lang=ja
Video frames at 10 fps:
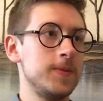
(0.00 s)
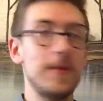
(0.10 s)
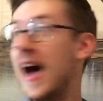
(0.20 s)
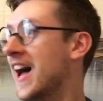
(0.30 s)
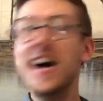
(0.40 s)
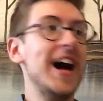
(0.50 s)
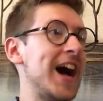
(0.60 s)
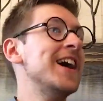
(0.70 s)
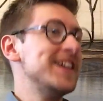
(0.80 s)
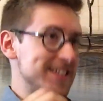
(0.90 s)
です。
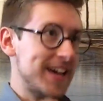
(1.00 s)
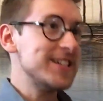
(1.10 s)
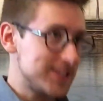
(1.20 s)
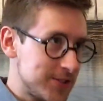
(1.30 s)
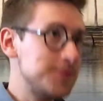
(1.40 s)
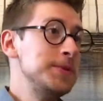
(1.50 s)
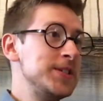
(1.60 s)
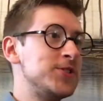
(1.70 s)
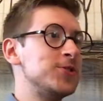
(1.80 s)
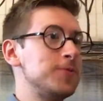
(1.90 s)
Nice to
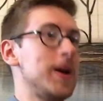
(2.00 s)
meet you.